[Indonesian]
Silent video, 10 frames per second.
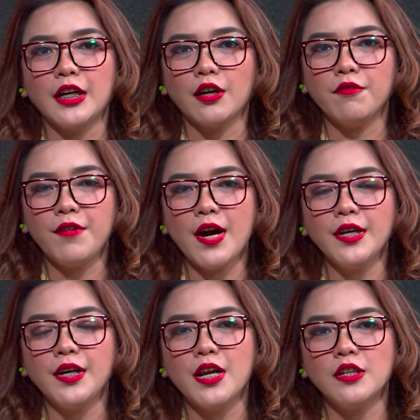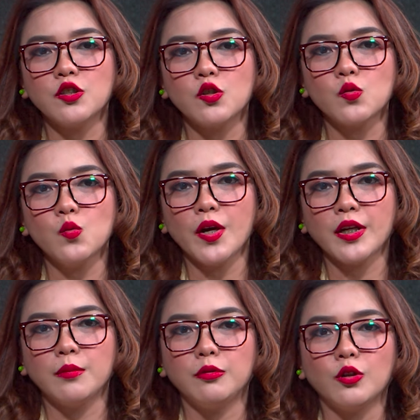yang relevan dan
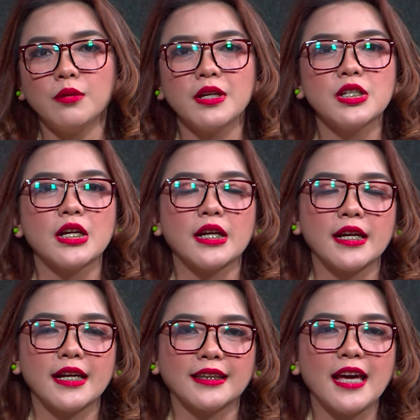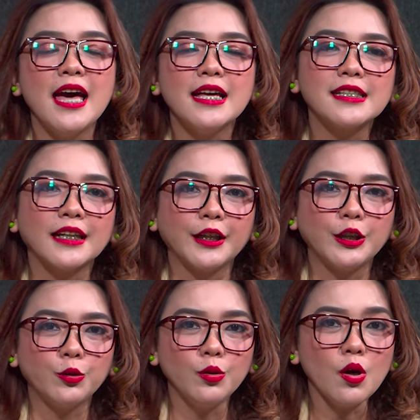sesuai kebutuhan masyarakat.
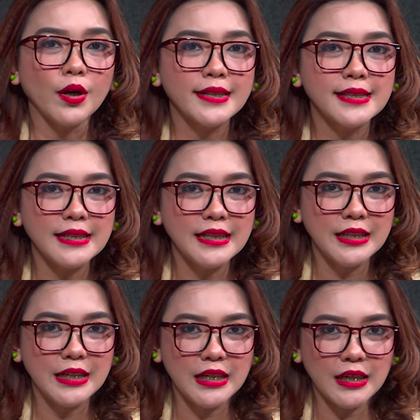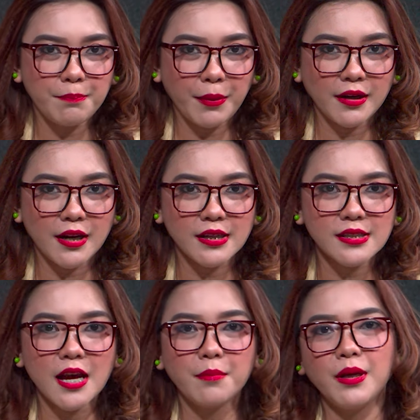Selain itu, koleksi di, di
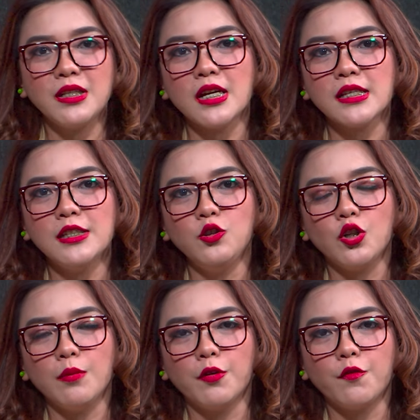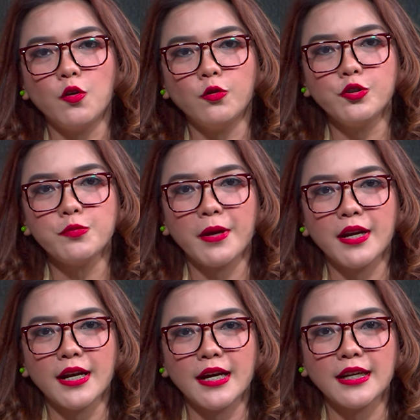PDS HB Jasin juga berfokus
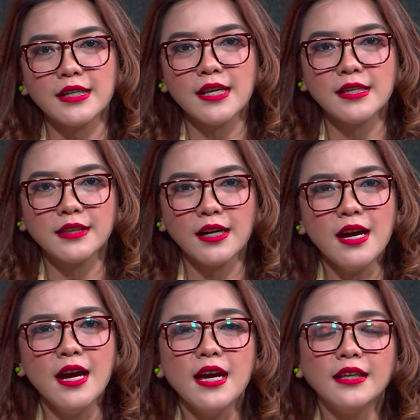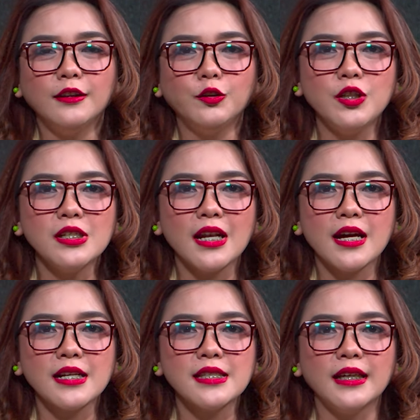pada karya sastra,
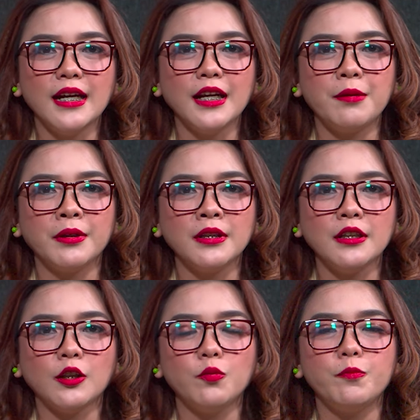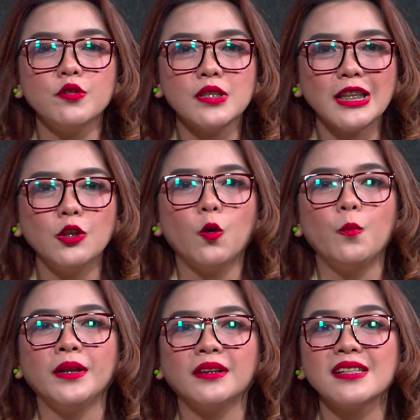tentunya selaras dengan namanya yaitu Pusat
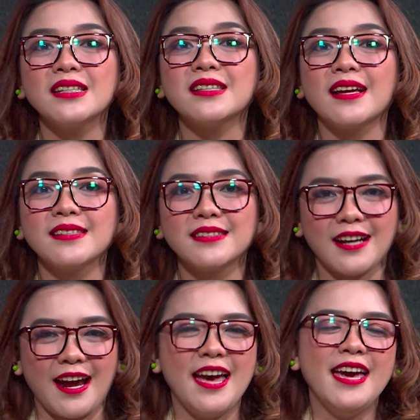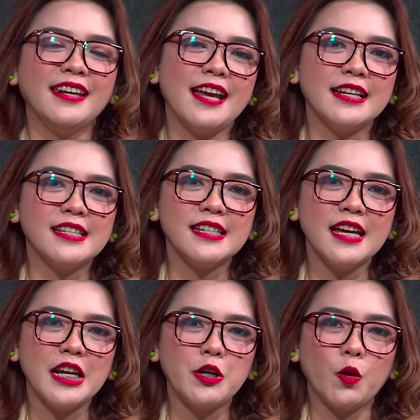Dokumentasi Sastra. Nah,
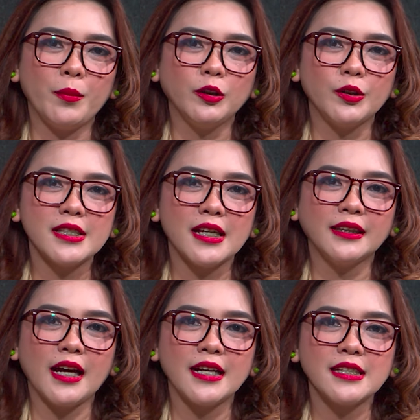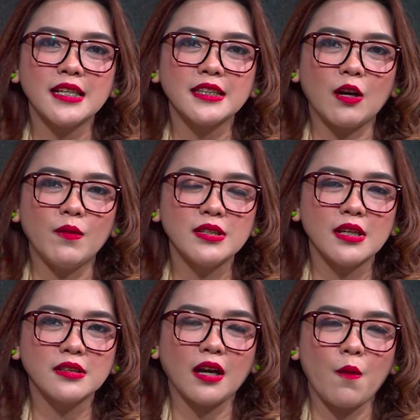di sini ada dokumen tulisan tangan
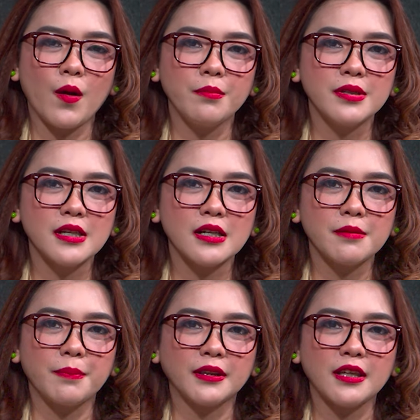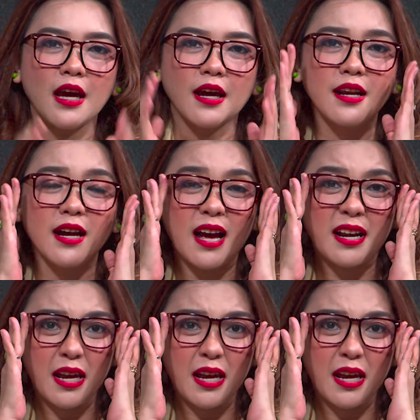sastrawan-sastrawan besar seperti ada